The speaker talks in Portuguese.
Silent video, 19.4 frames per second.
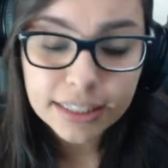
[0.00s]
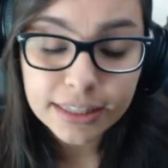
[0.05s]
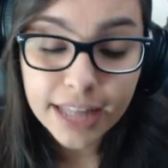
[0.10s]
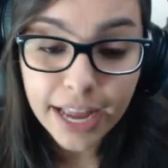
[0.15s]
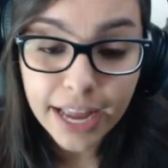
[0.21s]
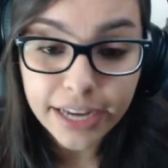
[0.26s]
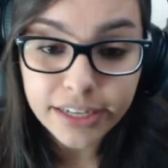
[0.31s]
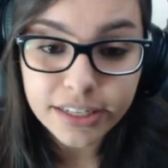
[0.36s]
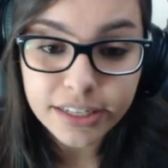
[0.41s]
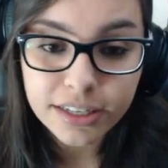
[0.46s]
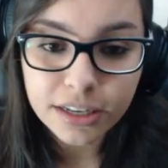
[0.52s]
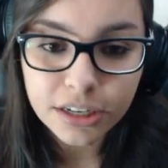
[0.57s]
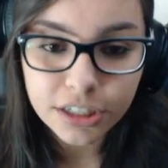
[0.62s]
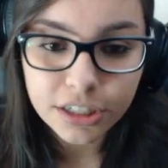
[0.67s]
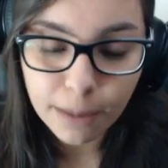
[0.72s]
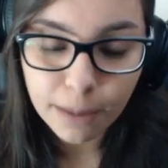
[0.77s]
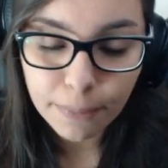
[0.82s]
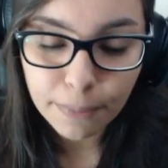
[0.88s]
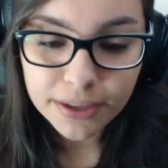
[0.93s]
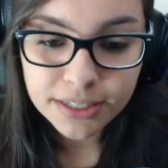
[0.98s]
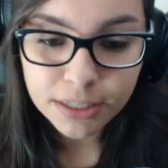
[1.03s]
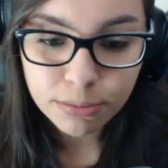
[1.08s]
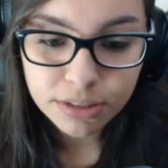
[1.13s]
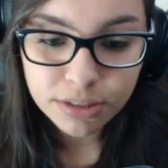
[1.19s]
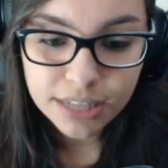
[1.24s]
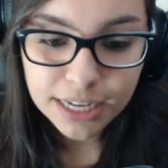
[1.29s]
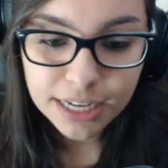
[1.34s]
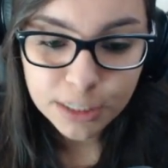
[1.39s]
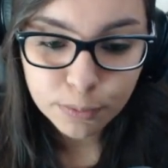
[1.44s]
110. Já
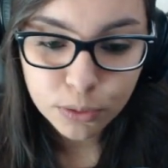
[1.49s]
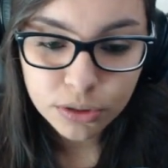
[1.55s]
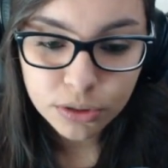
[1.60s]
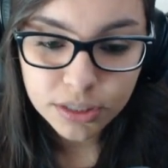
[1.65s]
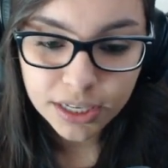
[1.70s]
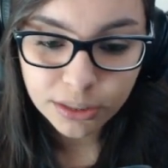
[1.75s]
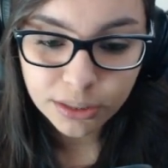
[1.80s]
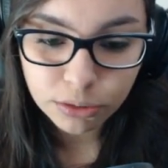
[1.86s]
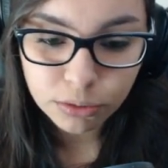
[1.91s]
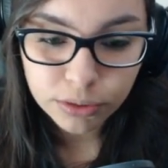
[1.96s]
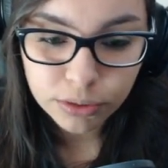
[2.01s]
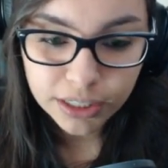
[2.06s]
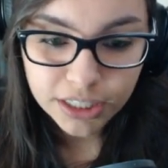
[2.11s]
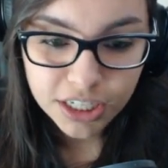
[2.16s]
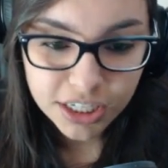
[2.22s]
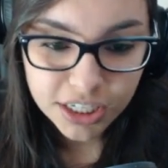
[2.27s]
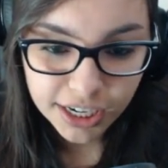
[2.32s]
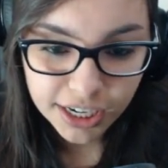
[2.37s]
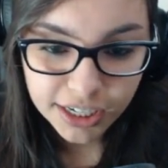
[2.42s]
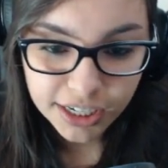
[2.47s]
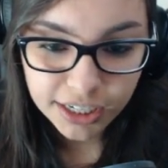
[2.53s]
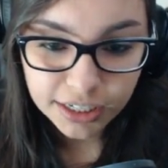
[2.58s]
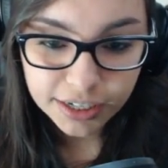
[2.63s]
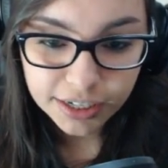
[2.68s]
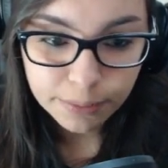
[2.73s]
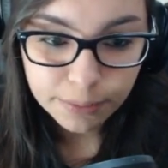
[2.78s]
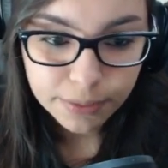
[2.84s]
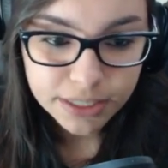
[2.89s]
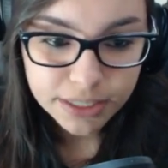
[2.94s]
passamos 10% do que a gente
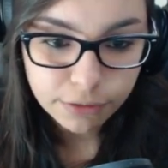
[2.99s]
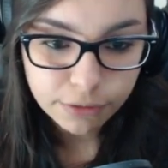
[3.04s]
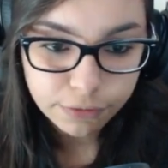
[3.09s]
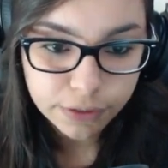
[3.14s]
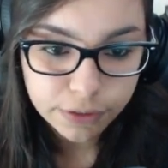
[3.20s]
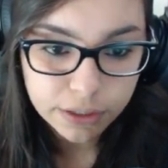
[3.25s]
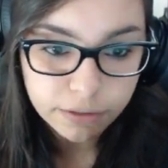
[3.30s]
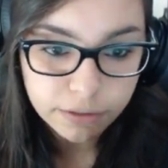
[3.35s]
queria, né? Mas